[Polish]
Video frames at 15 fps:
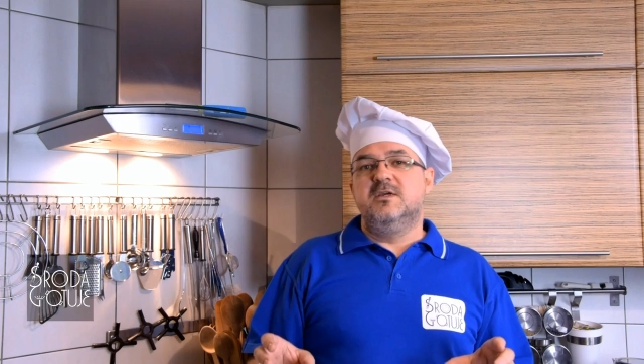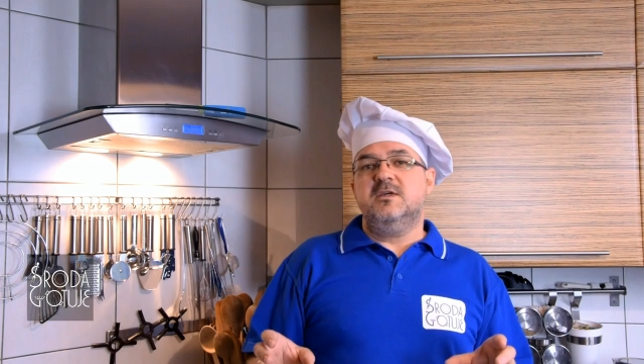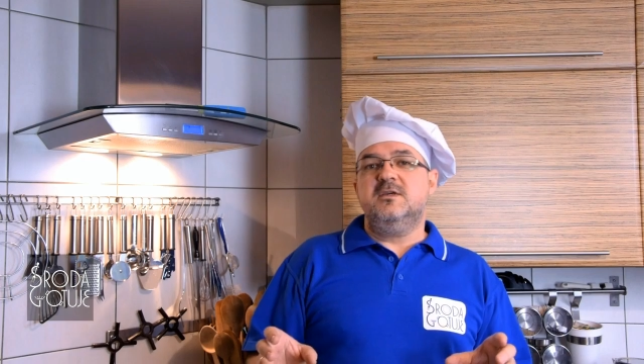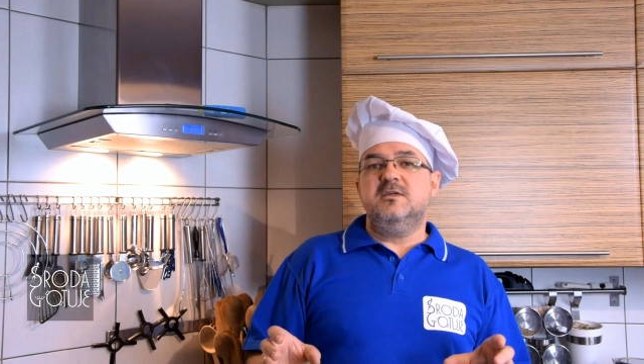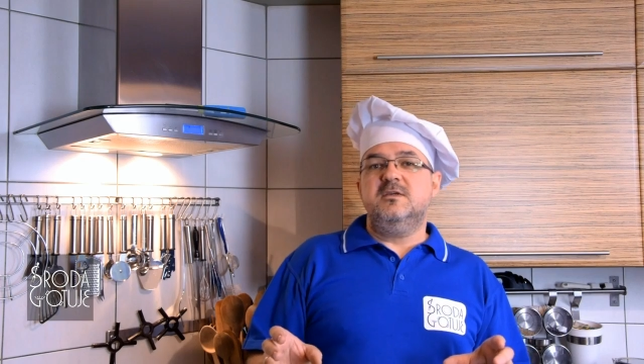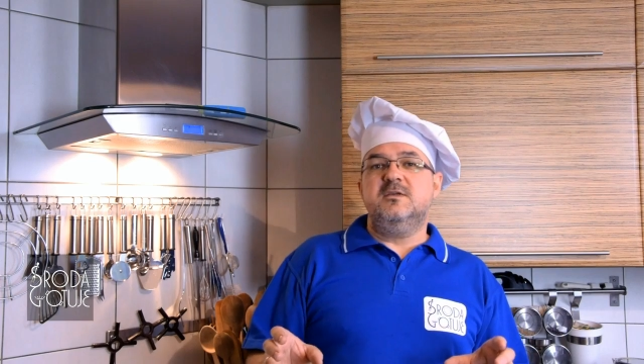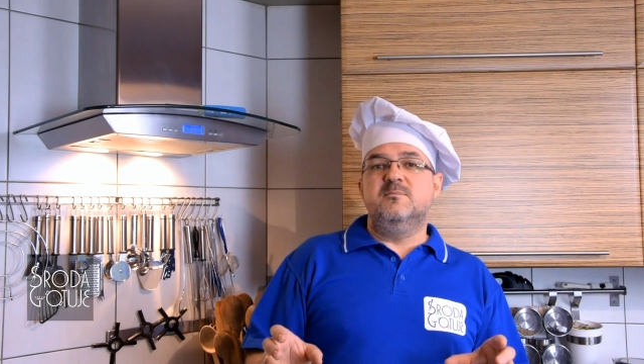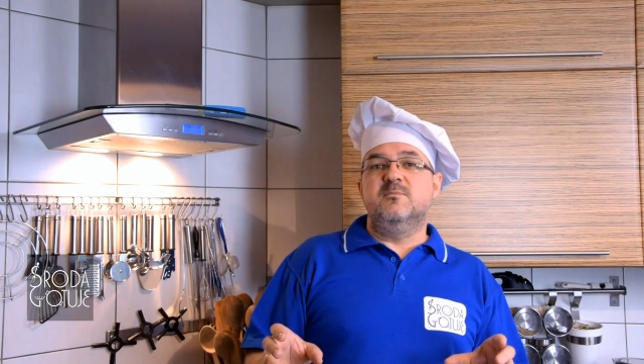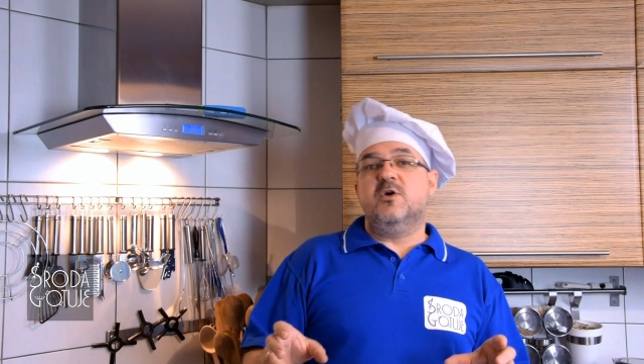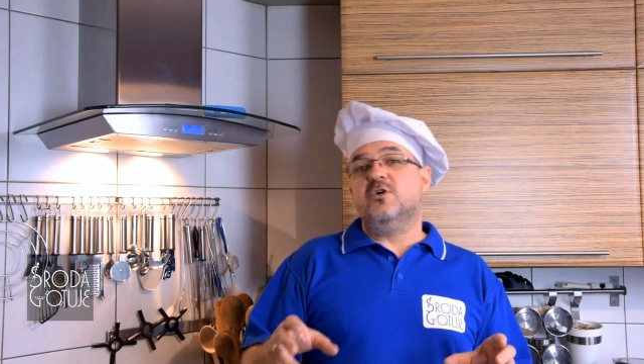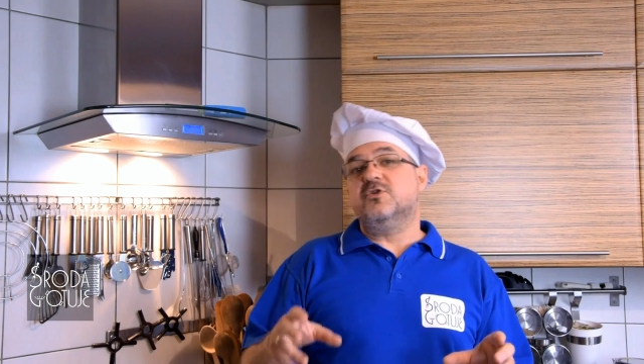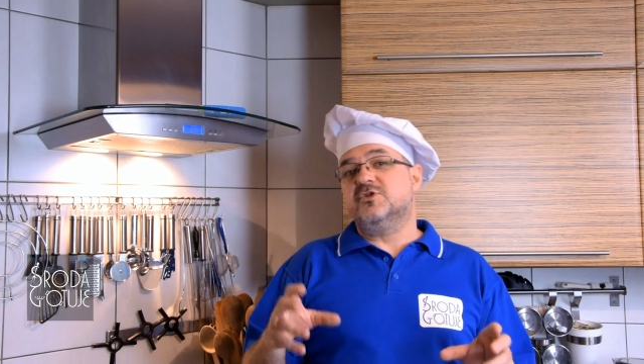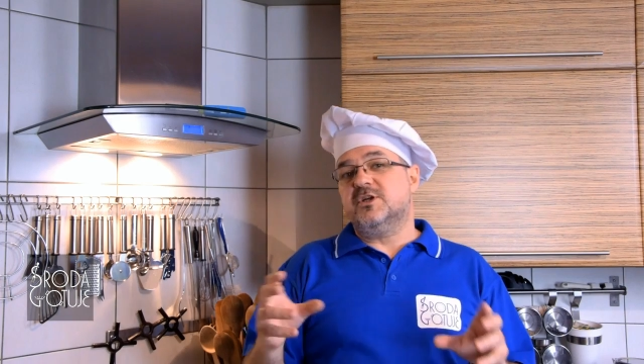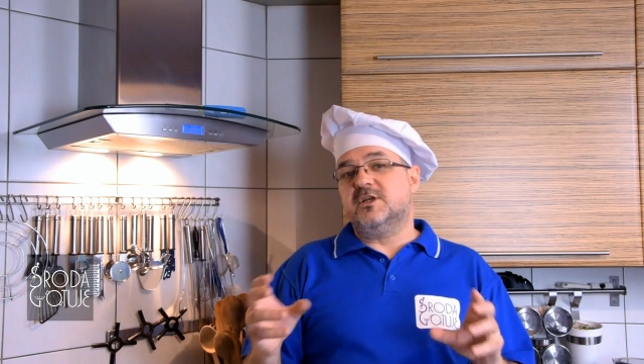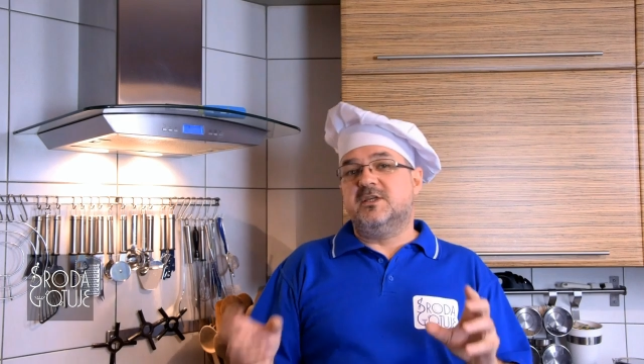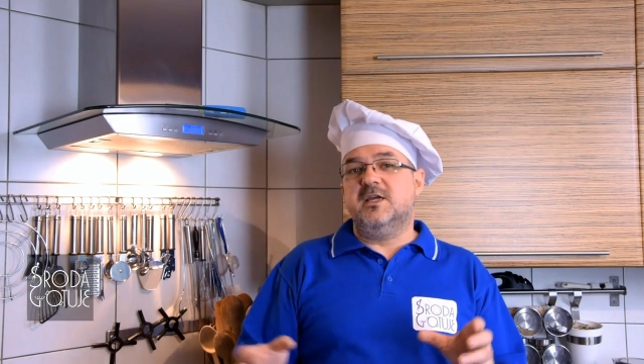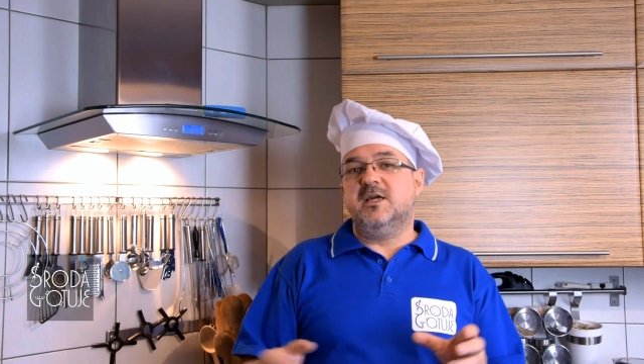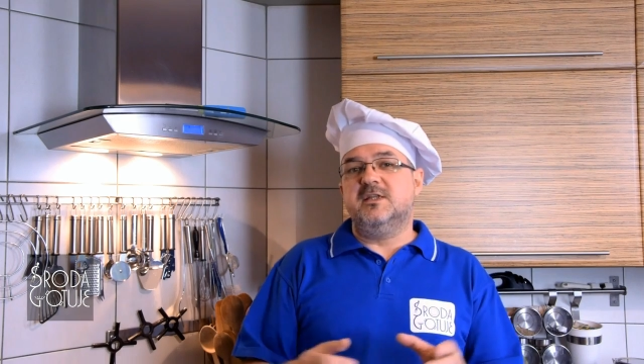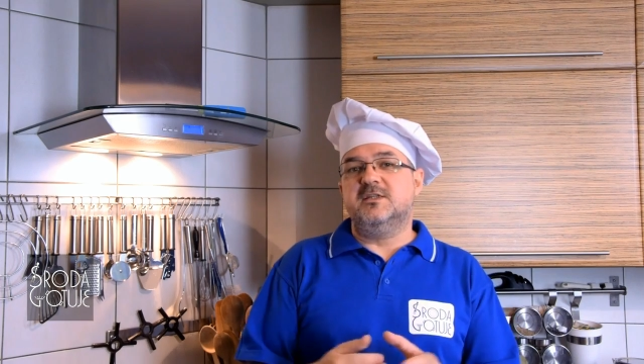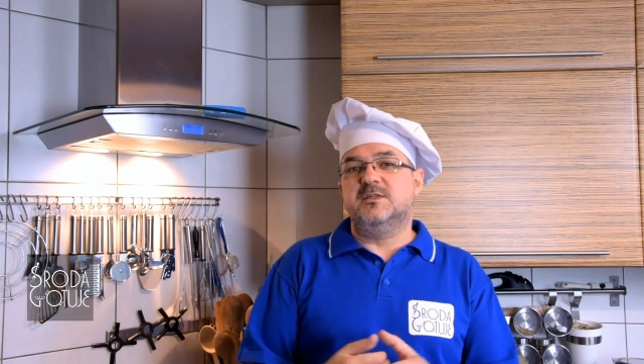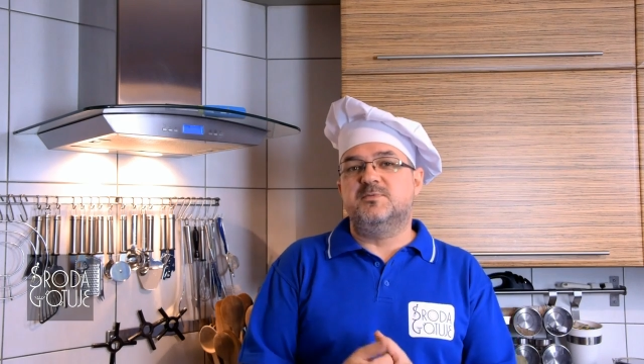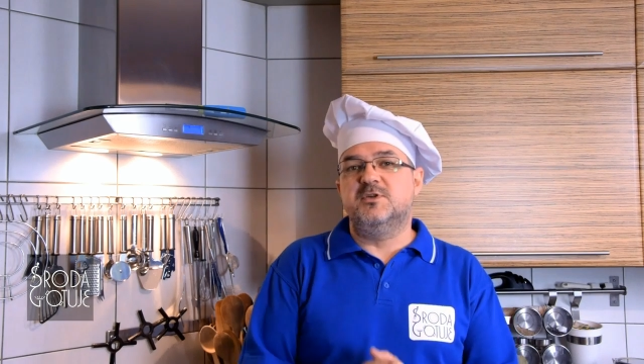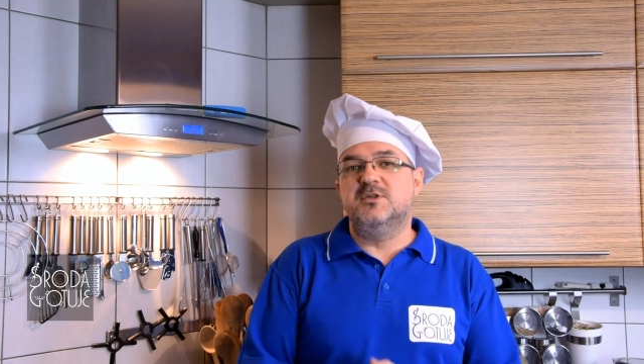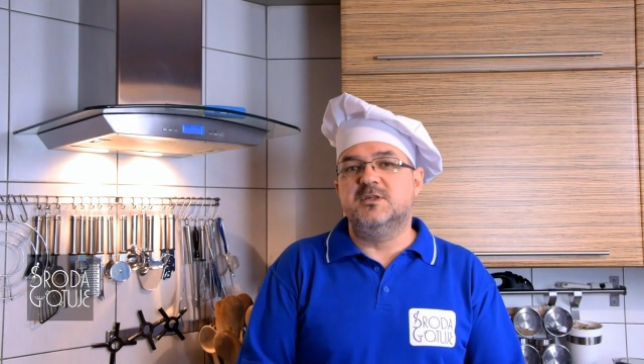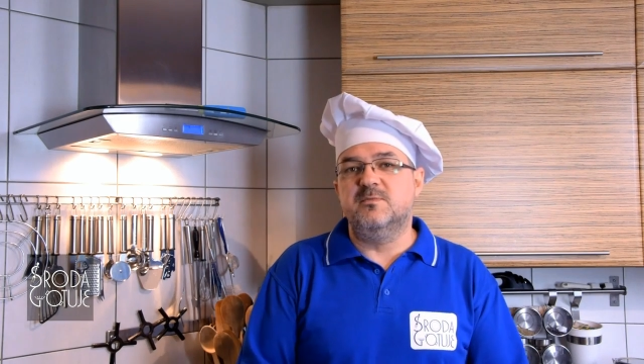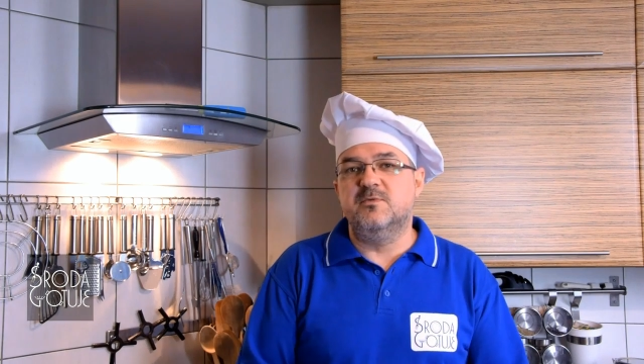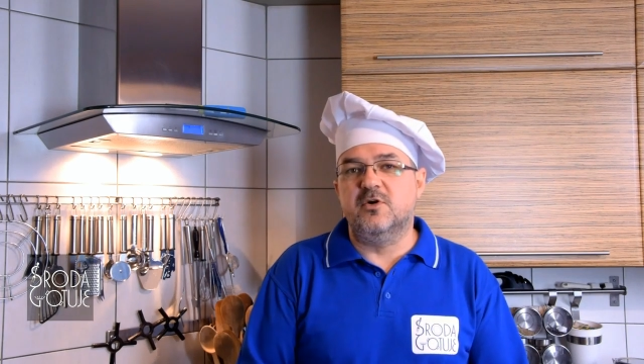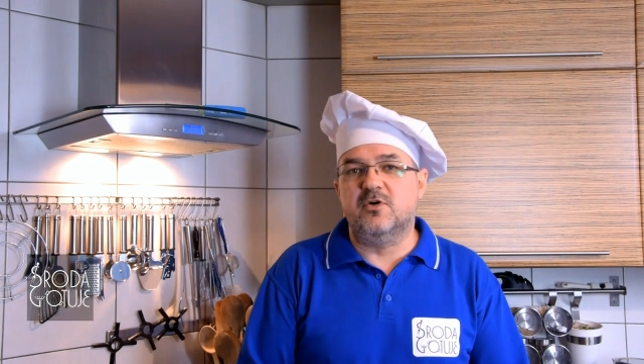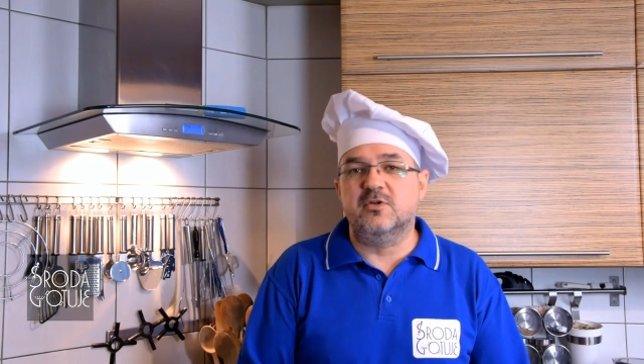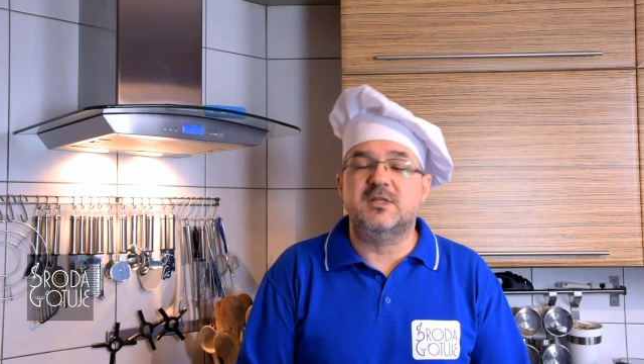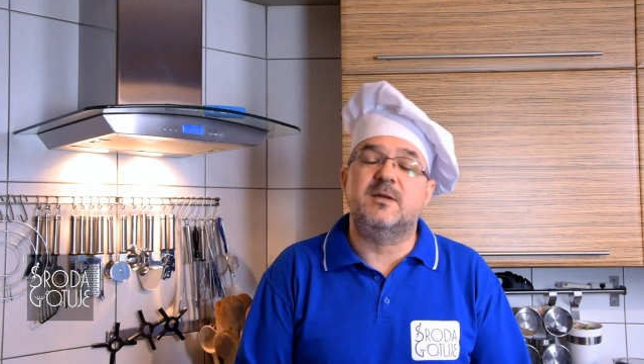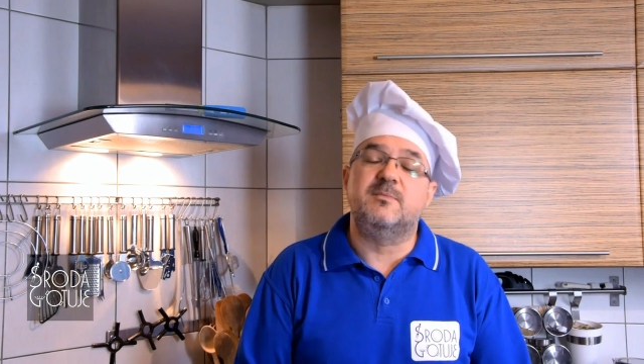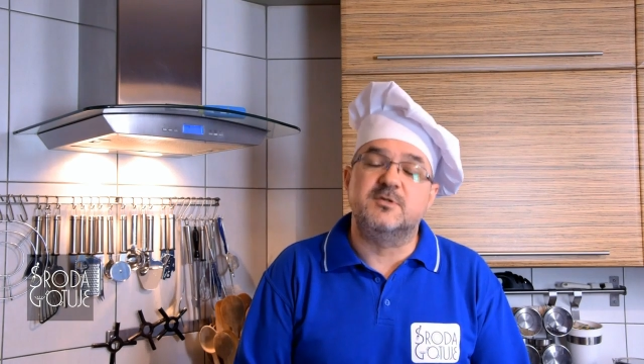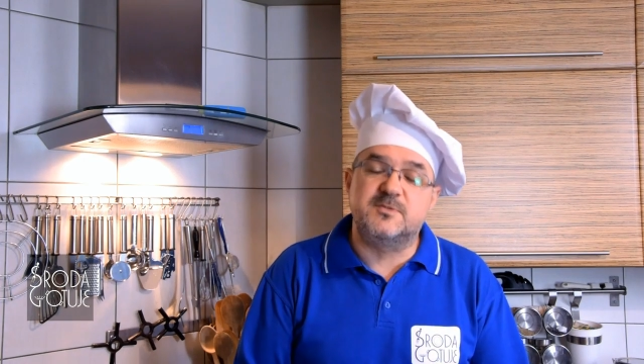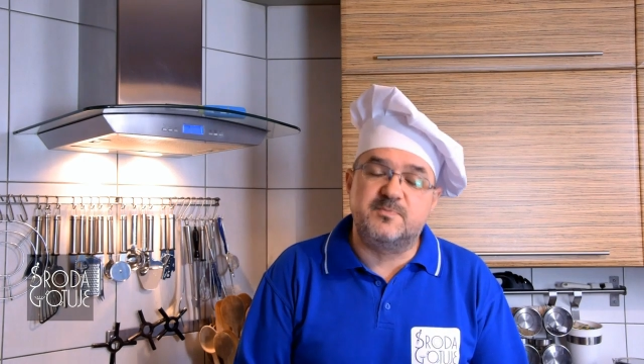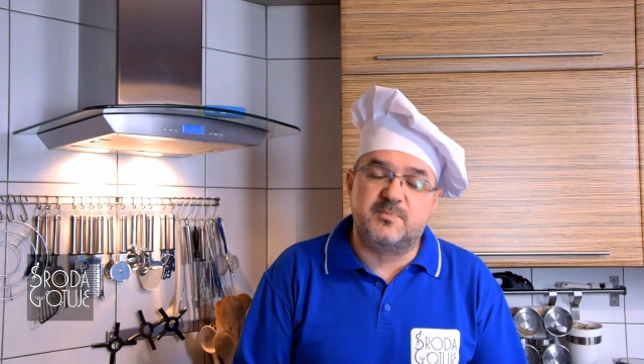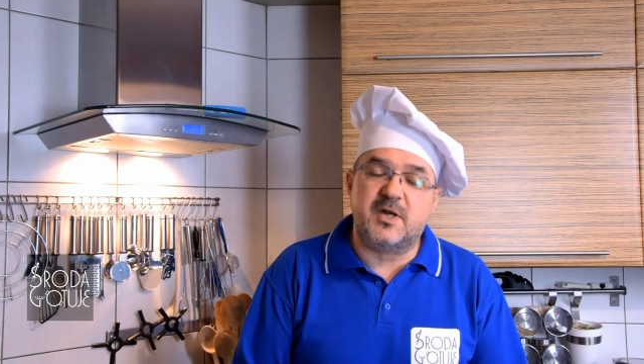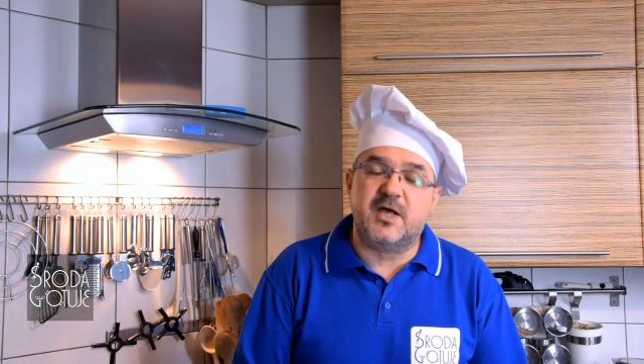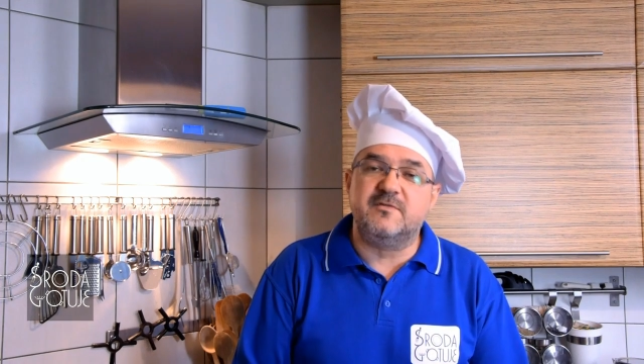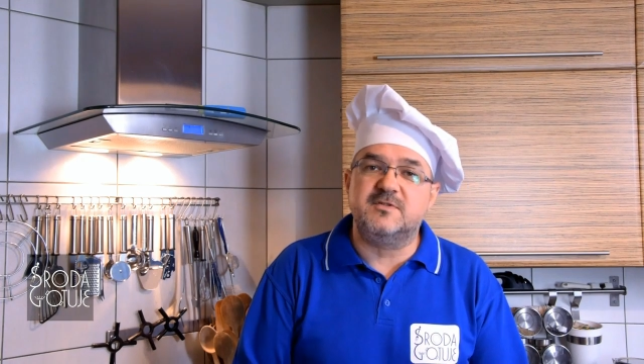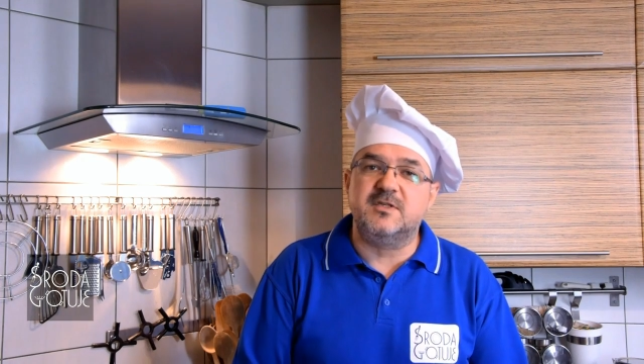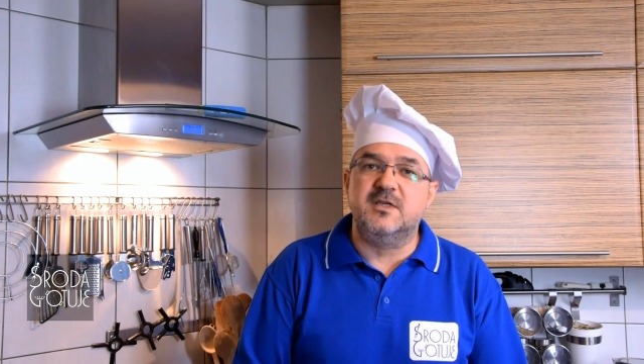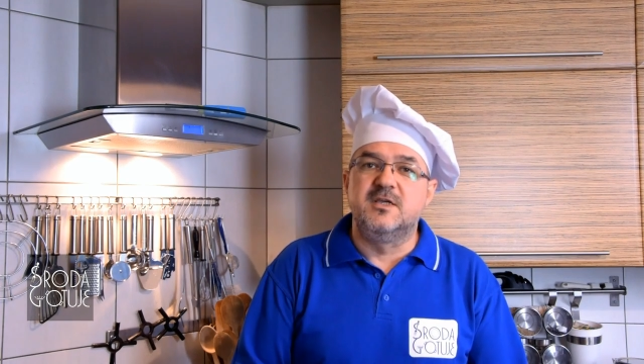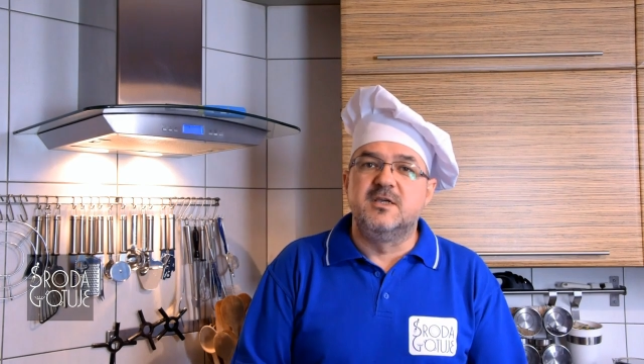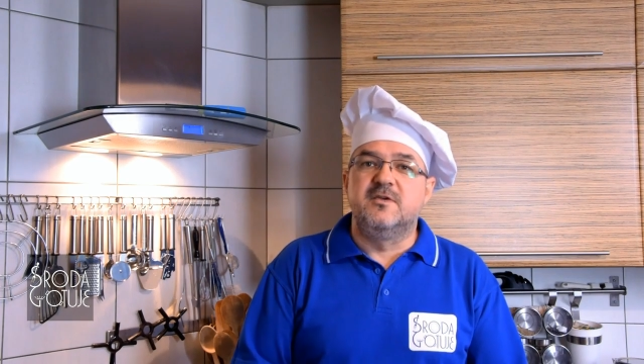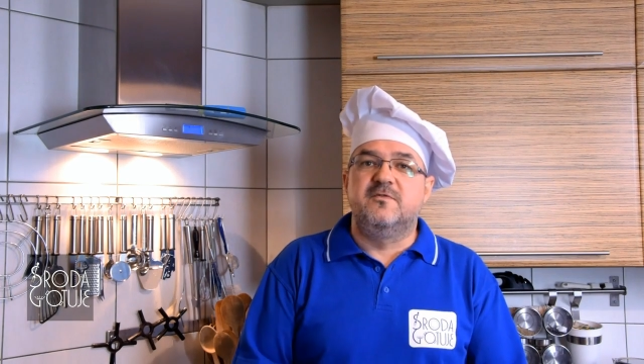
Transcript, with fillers: i może kiedyś przyjdzie mi ochota albo sprawdzę